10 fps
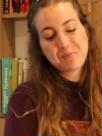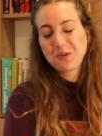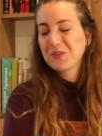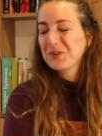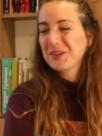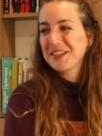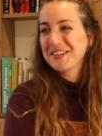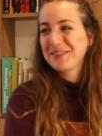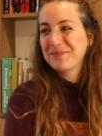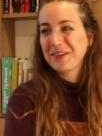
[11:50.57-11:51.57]
j'ai pas envie de
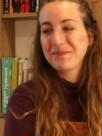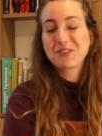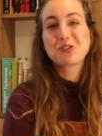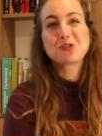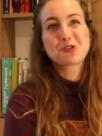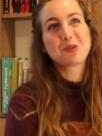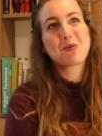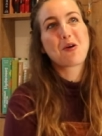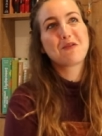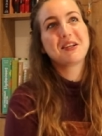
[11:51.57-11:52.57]
regarder TPMP. c'est juste,
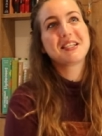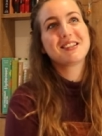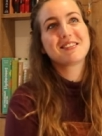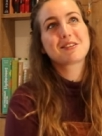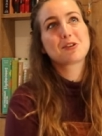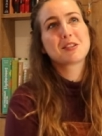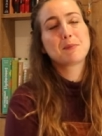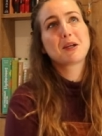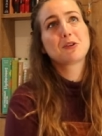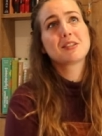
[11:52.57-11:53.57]
en fait,
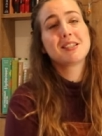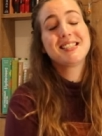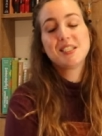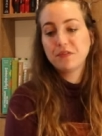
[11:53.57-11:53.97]
c'est pas que c'est